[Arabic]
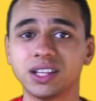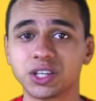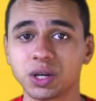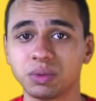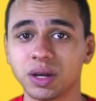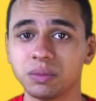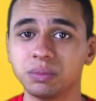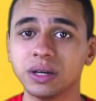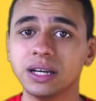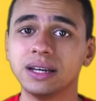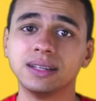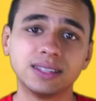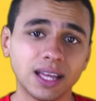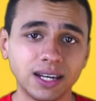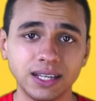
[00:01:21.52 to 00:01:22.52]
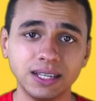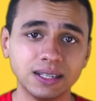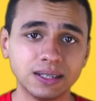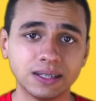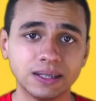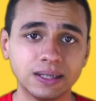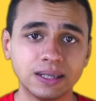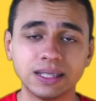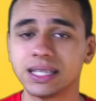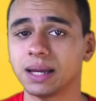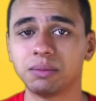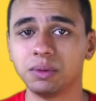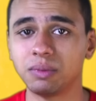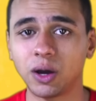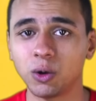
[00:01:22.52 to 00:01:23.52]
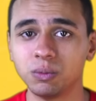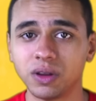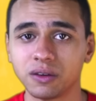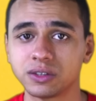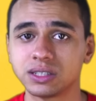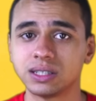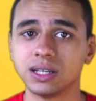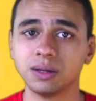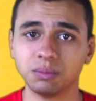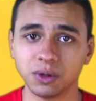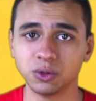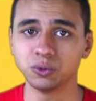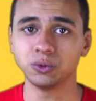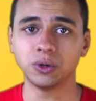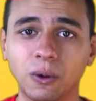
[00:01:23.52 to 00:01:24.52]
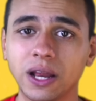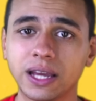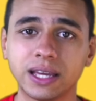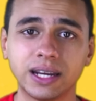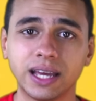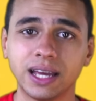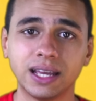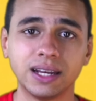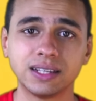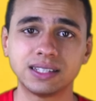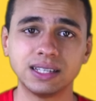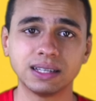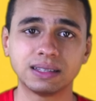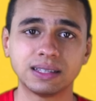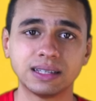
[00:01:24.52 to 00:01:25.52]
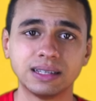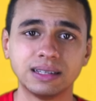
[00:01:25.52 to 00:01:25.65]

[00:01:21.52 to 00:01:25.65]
لشباب تانيين تعمل معاهم نفس الموضوع ولكن هي نسيت